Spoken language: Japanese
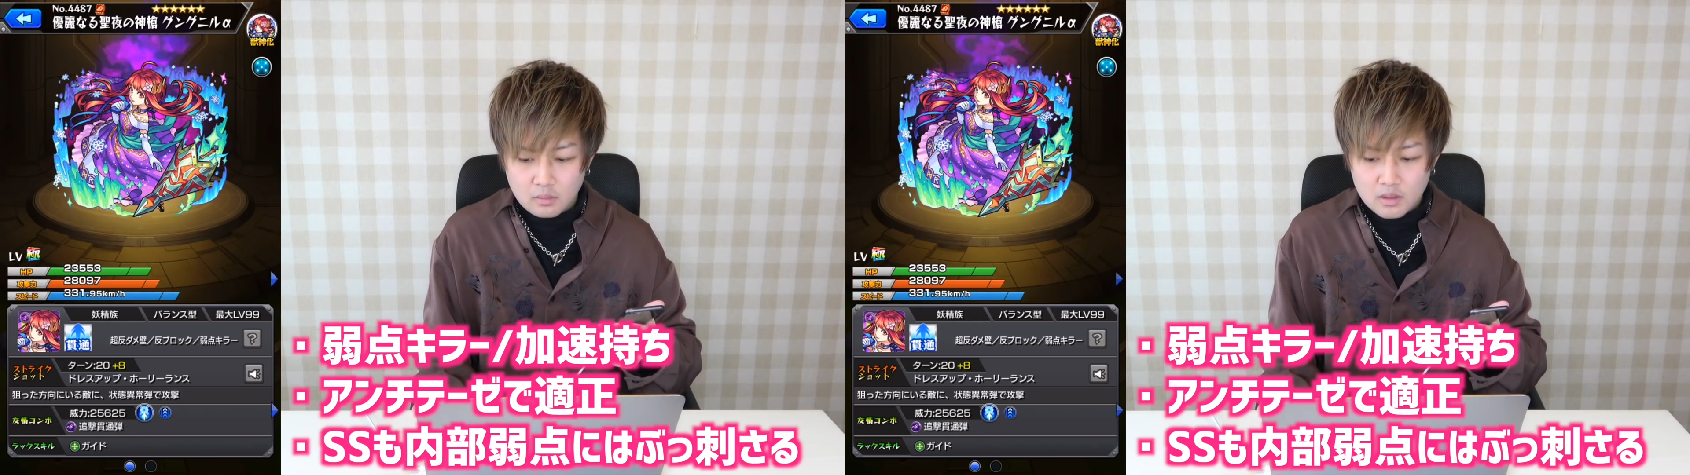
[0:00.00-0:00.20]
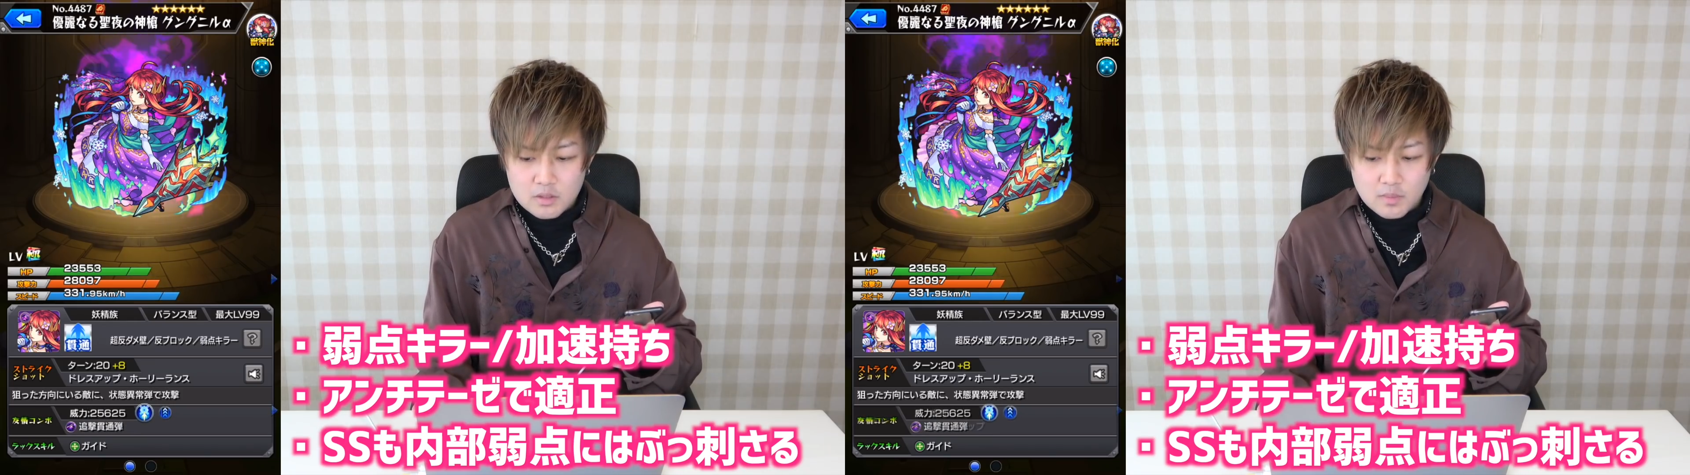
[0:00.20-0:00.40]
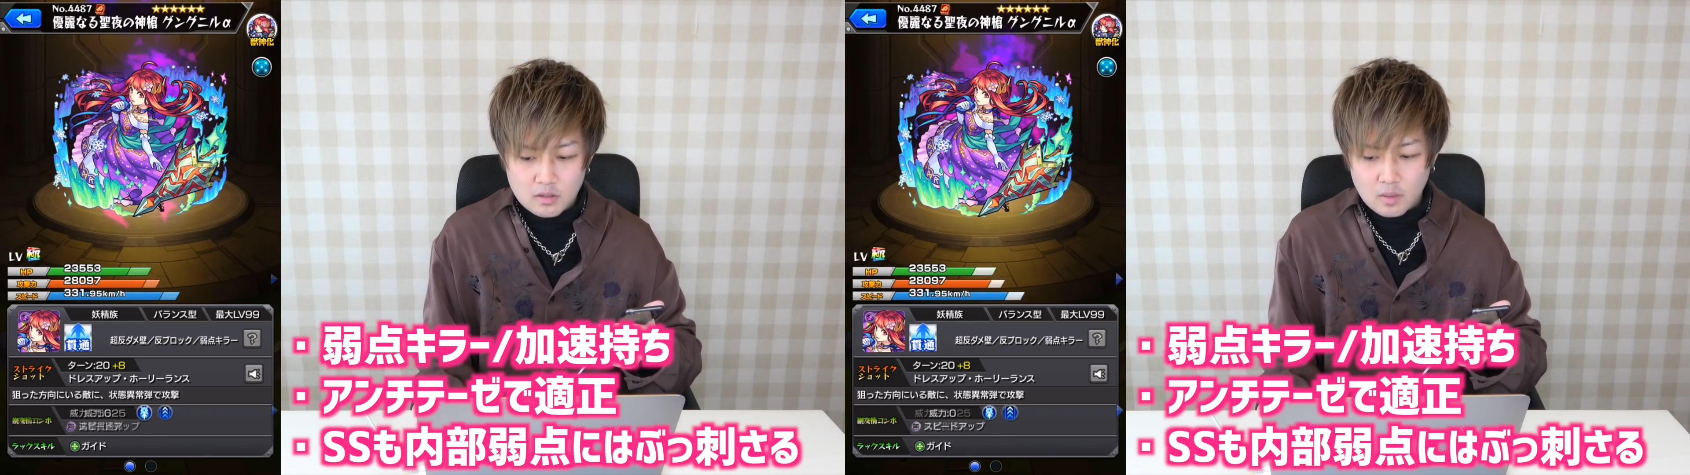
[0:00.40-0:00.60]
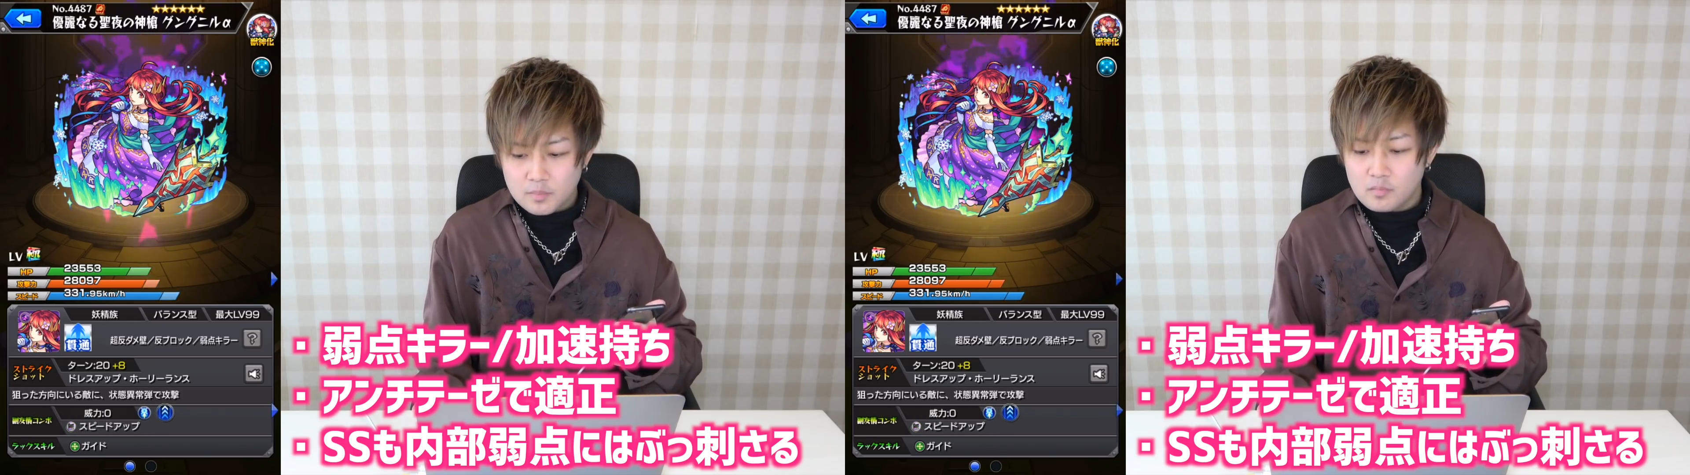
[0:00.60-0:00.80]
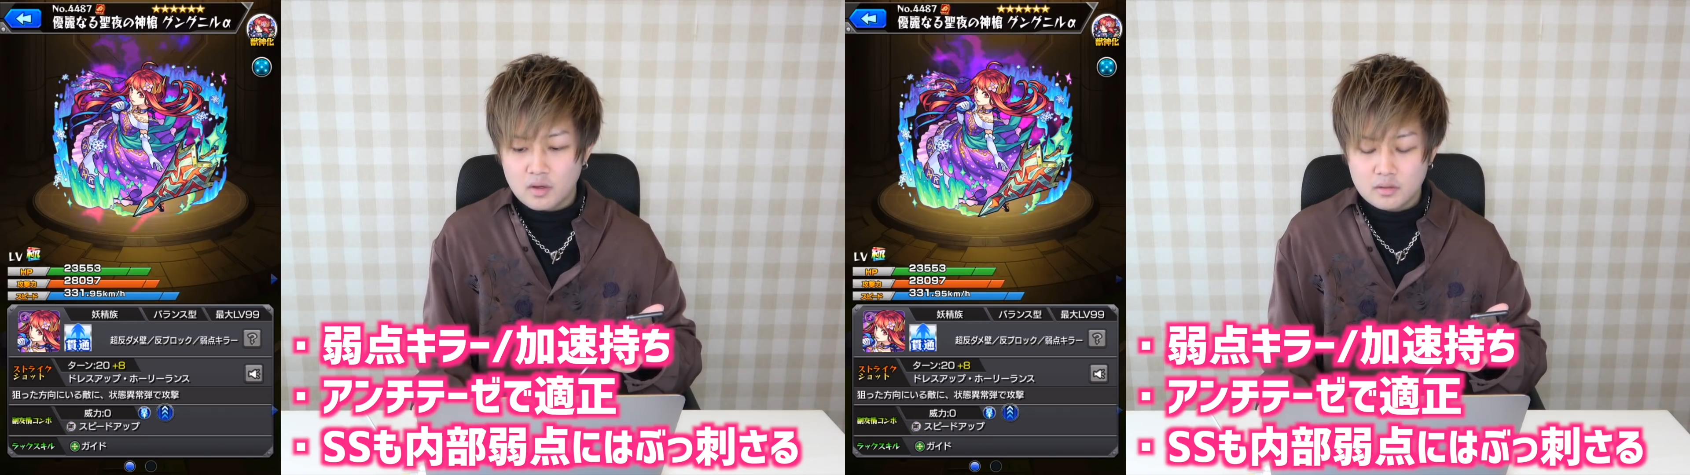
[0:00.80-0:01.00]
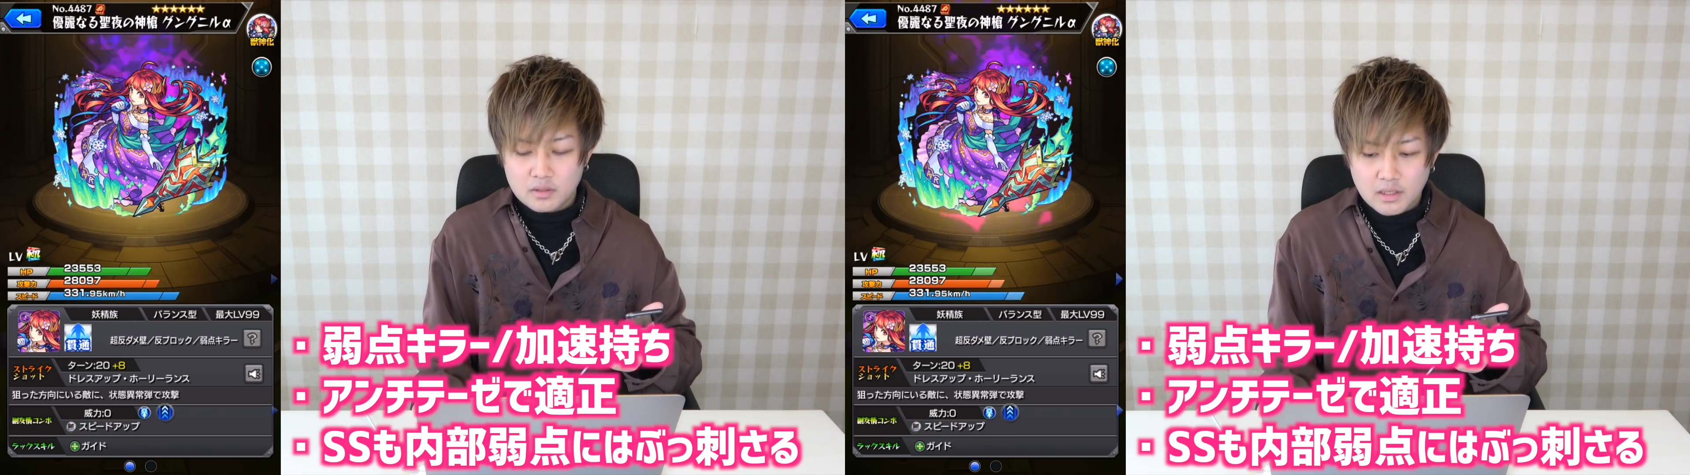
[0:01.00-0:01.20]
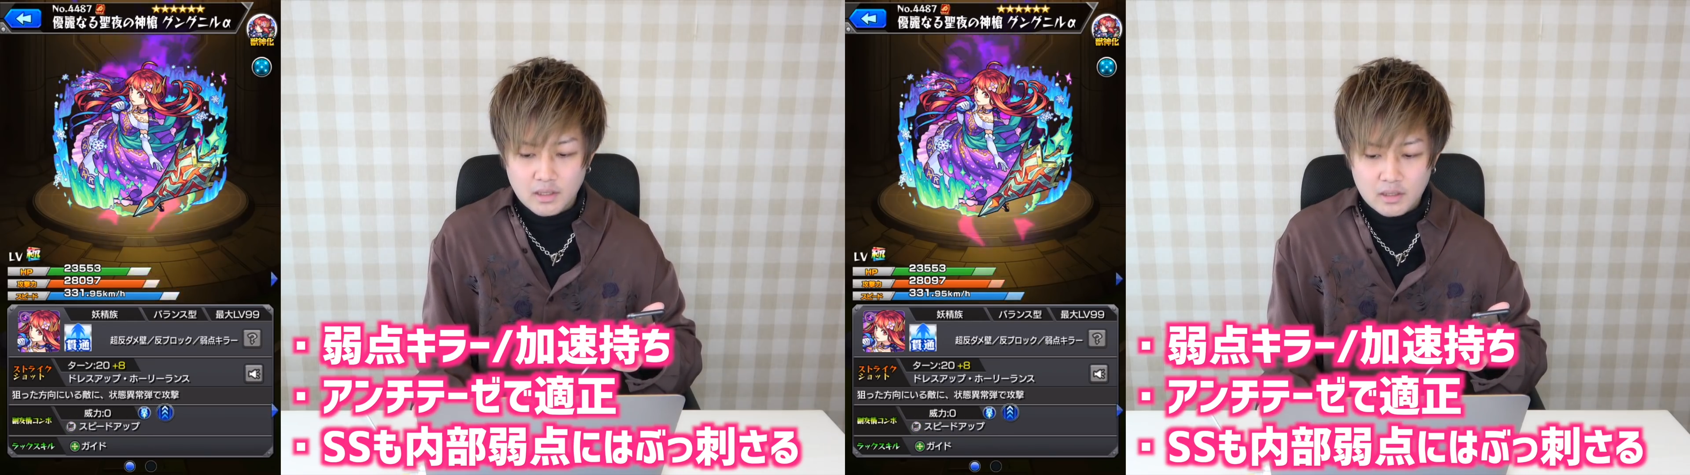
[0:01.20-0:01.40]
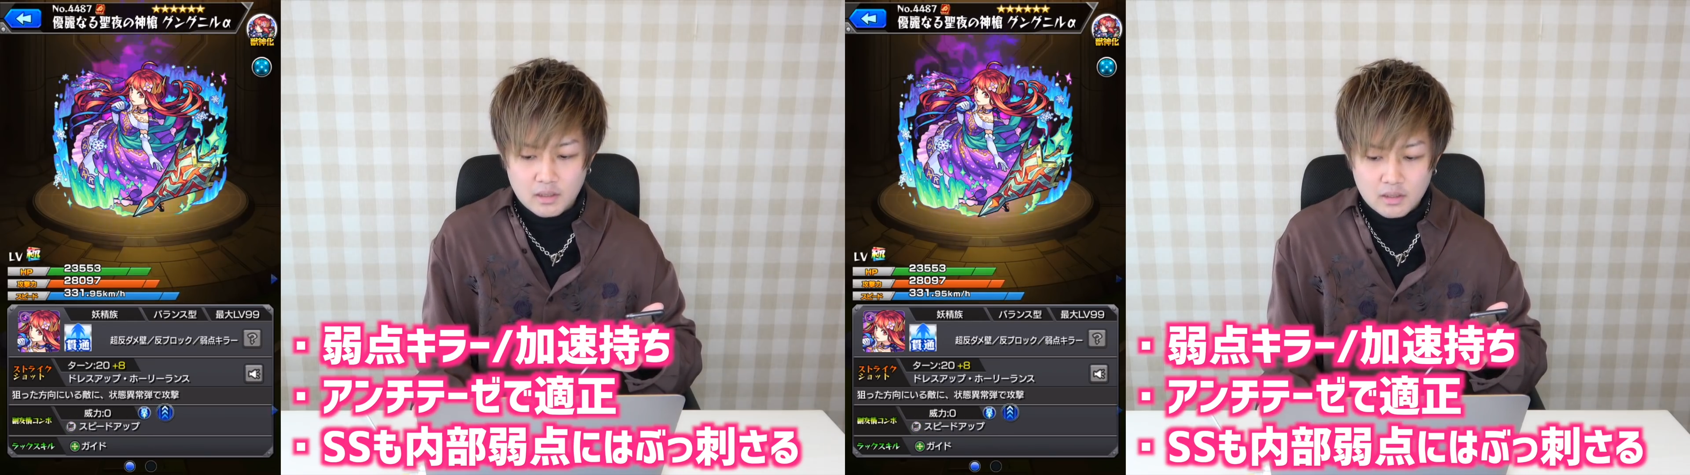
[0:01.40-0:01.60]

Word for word: まあ、スピードアップもあるんで